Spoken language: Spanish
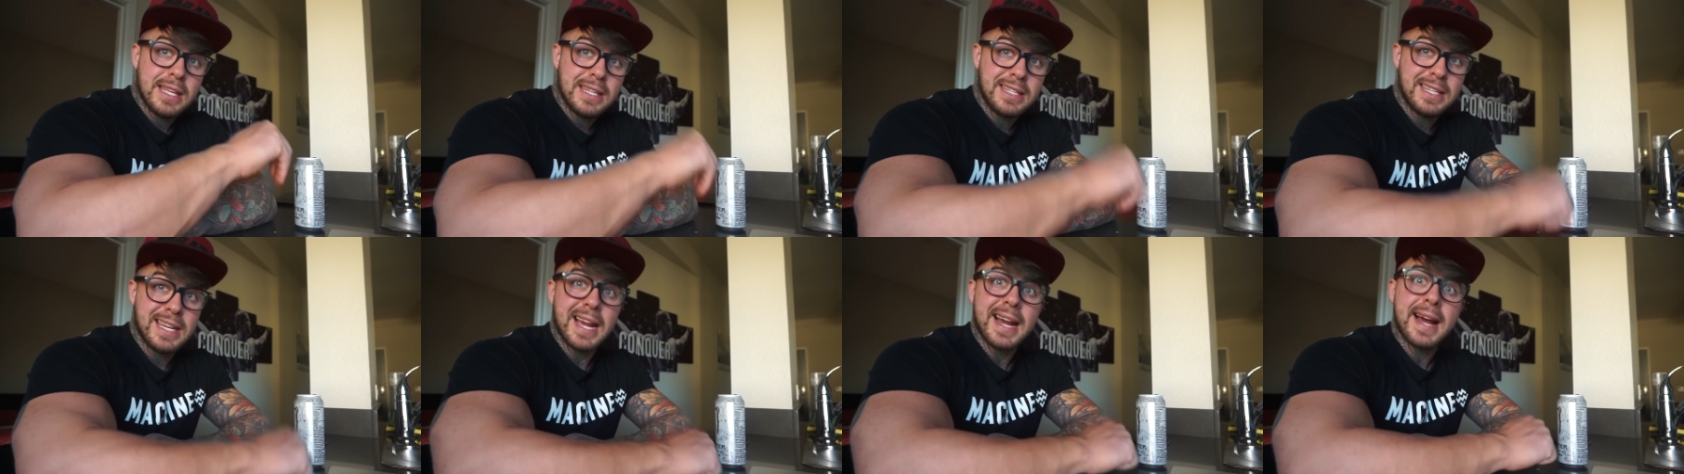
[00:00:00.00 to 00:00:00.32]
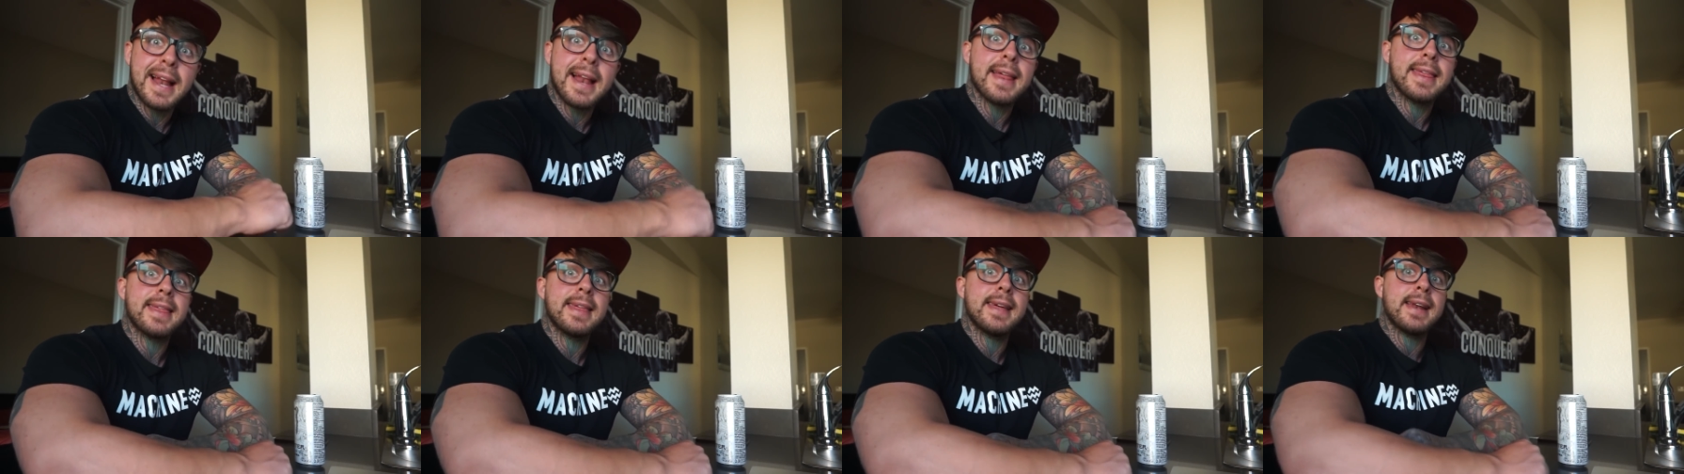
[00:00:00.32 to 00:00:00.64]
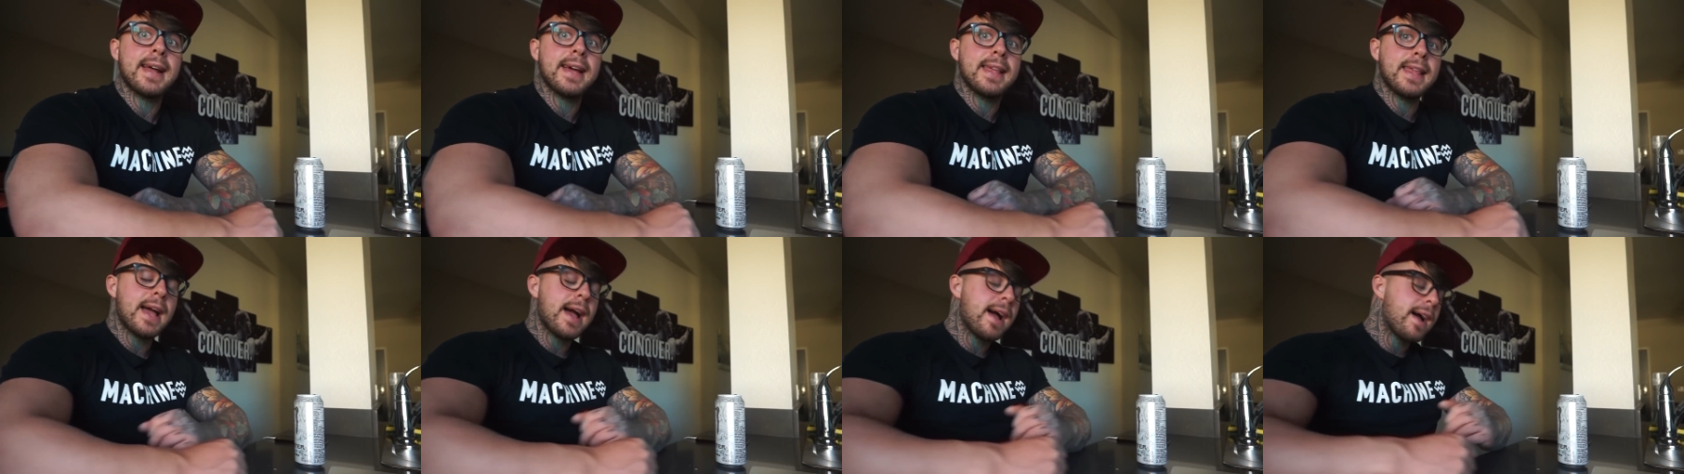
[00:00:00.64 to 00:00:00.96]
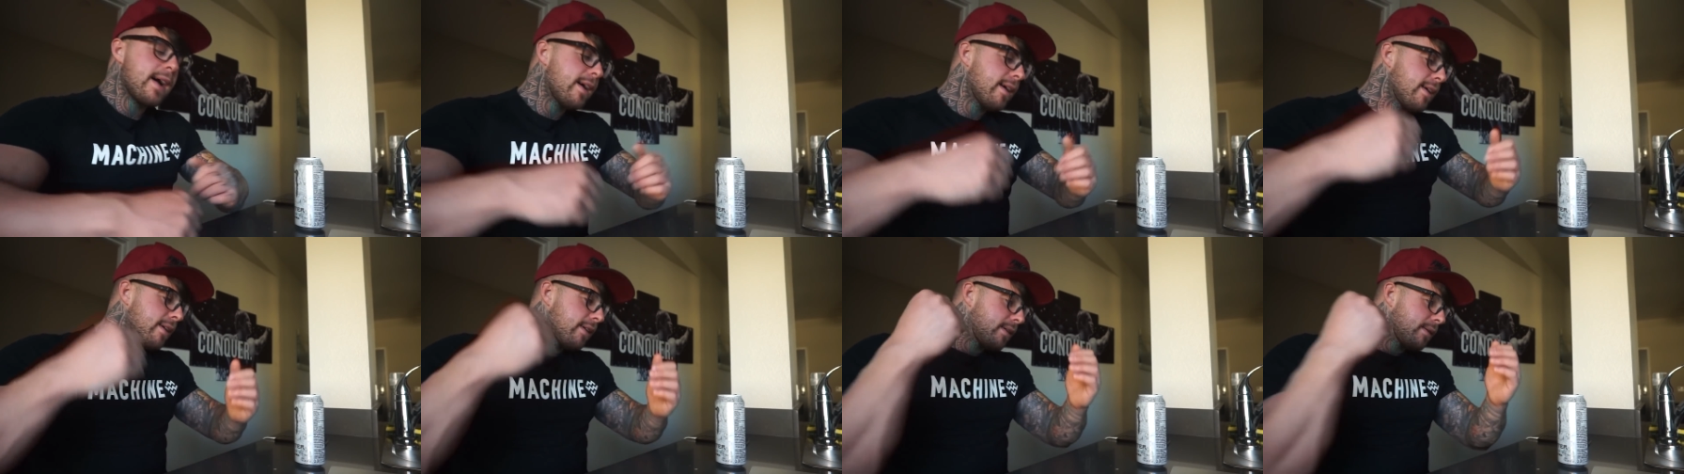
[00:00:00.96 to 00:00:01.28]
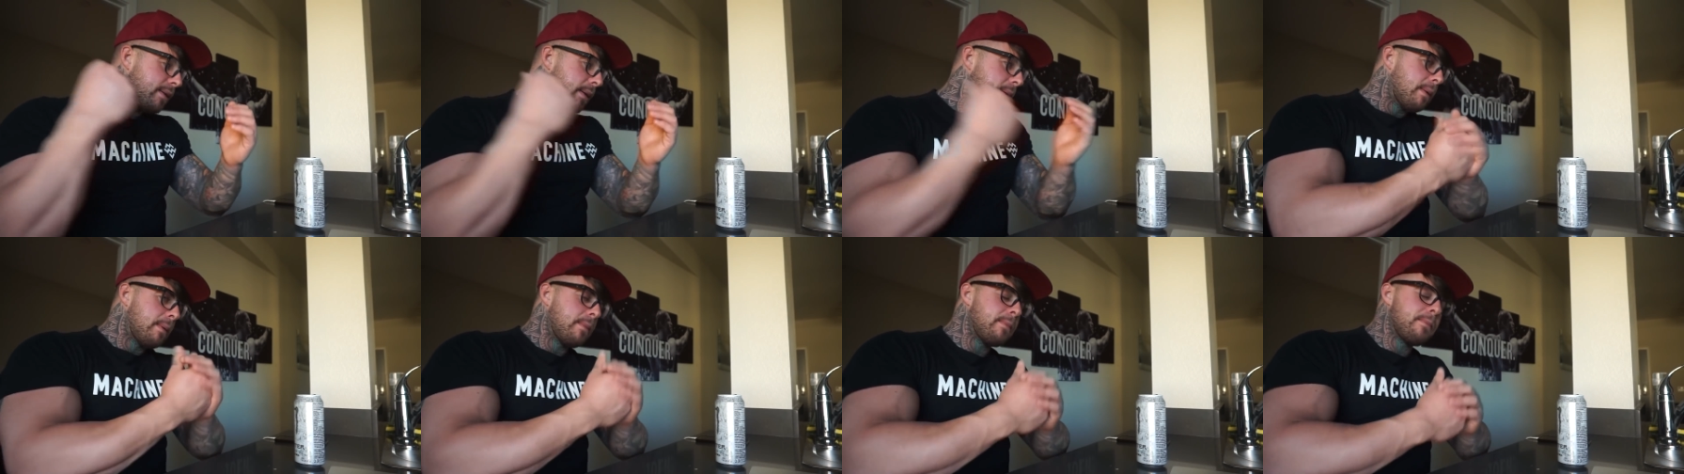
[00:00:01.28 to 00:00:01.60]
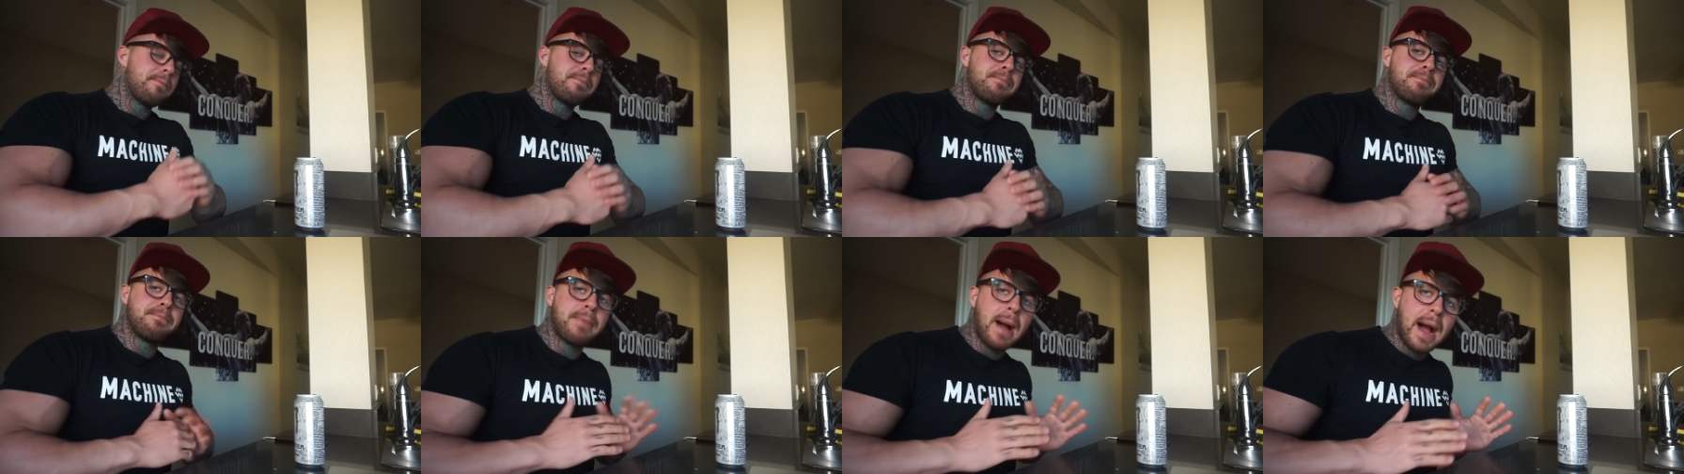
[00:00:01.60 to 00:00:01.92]
Llega la cena ya,
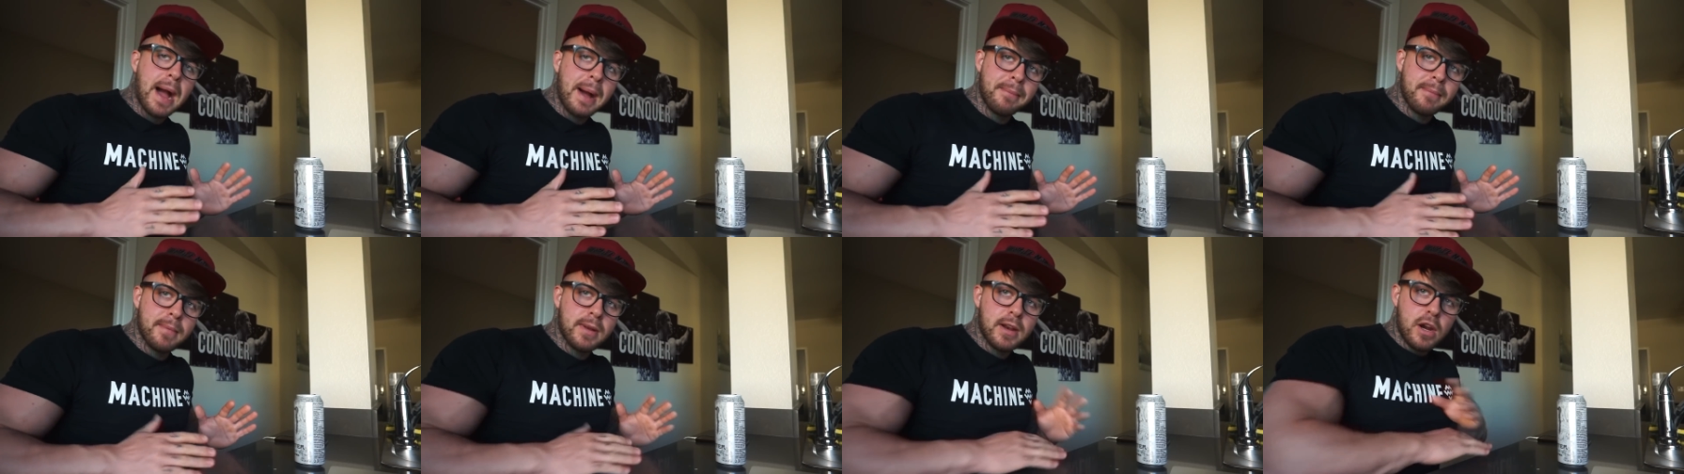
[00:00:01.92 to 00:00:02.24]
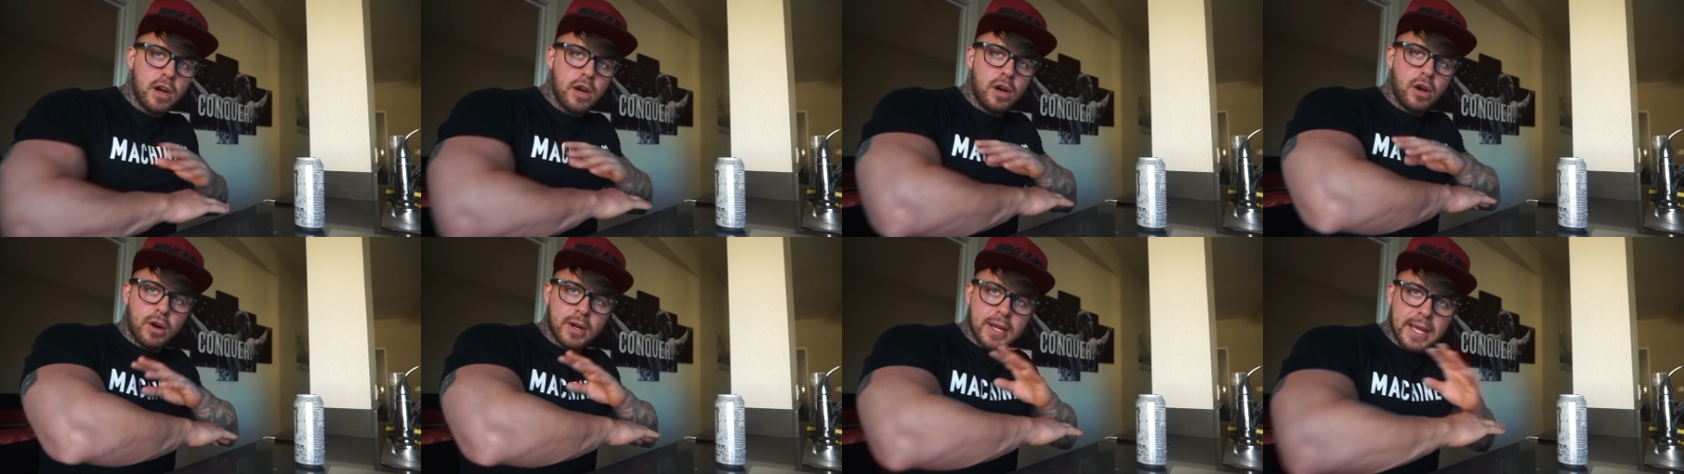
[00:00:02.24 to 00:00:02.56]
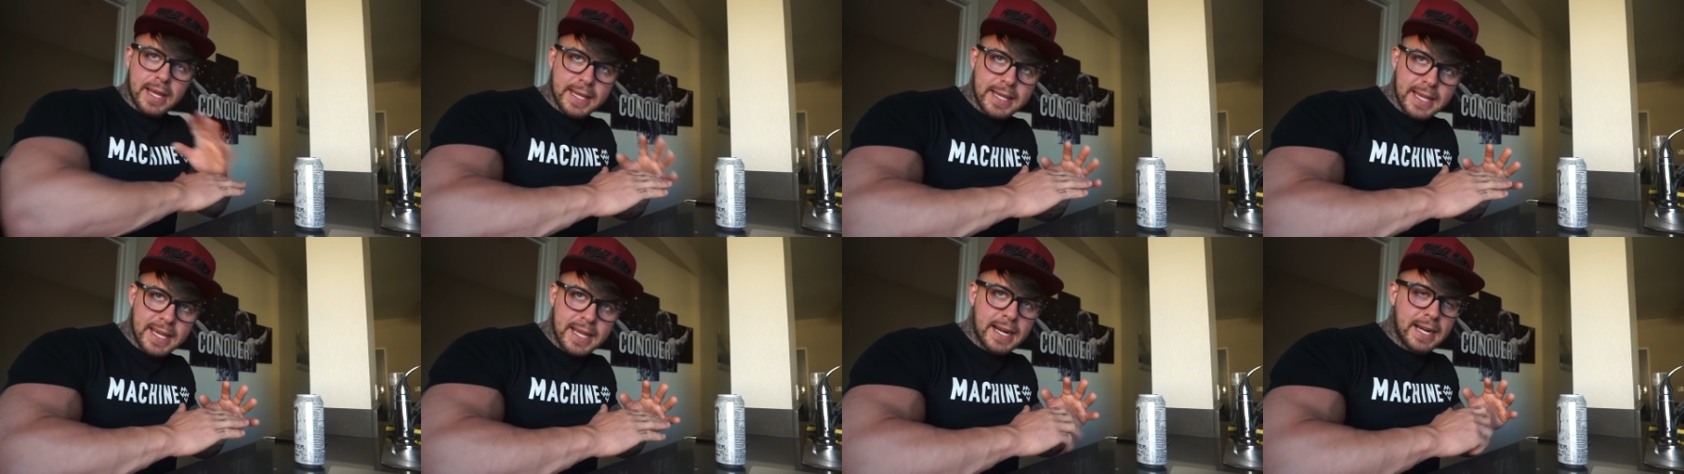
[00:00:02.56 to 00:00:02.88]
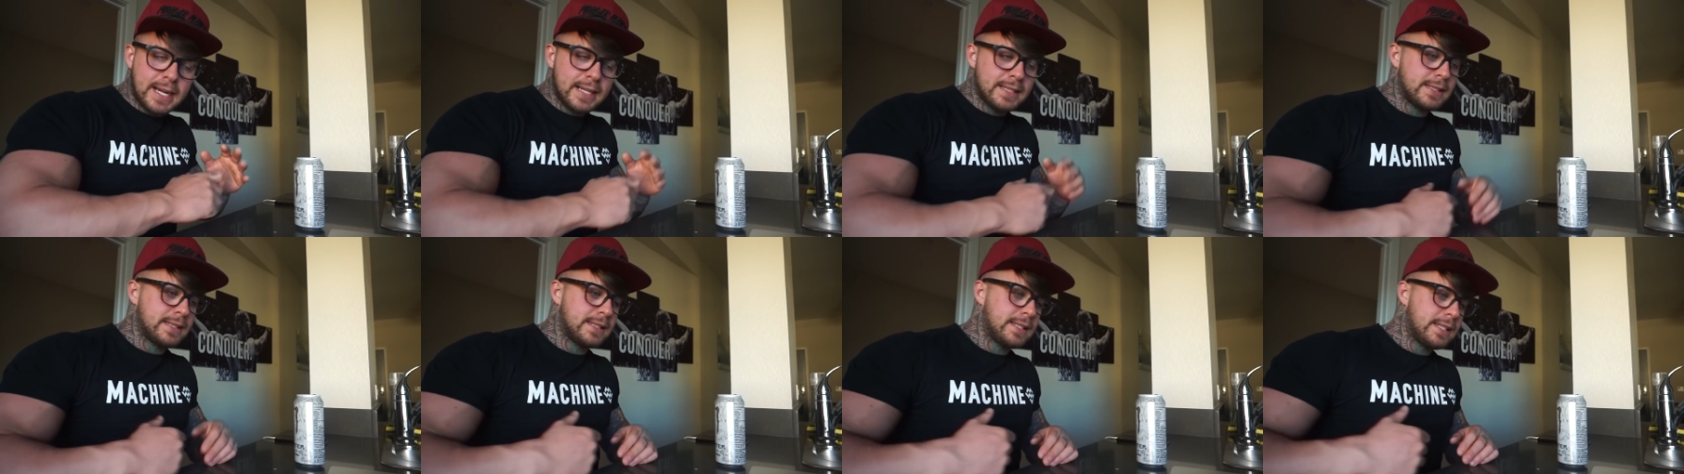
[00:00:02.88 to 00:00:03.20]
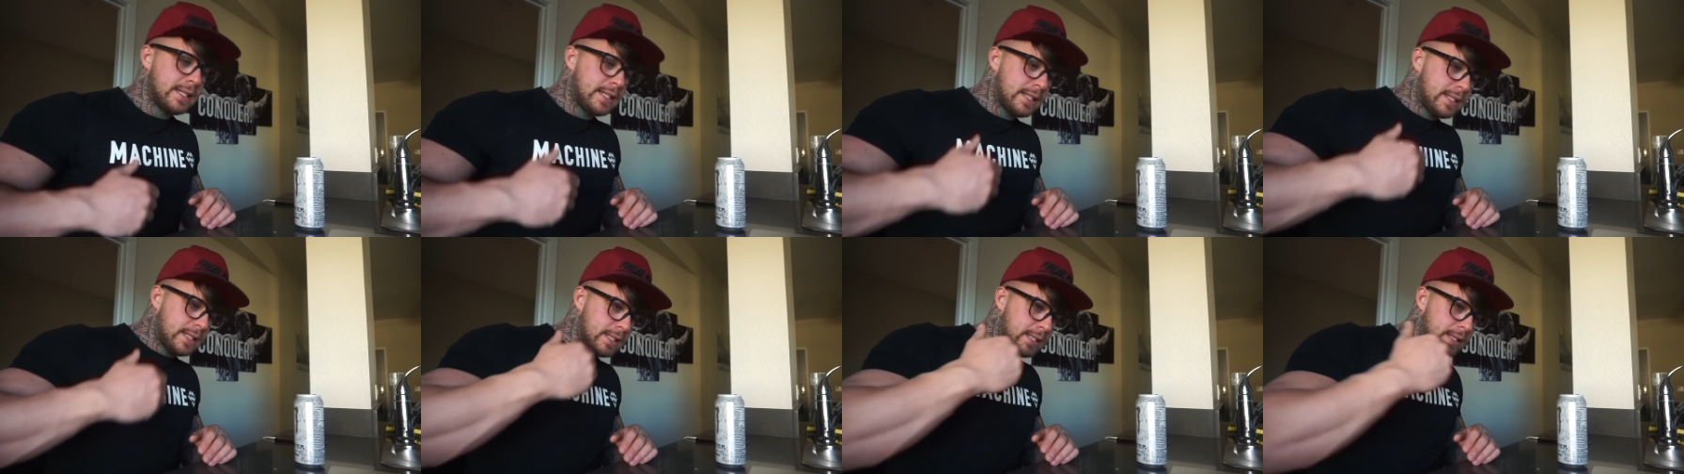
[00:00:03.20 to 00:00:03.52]
¡pam! Lo que quieras.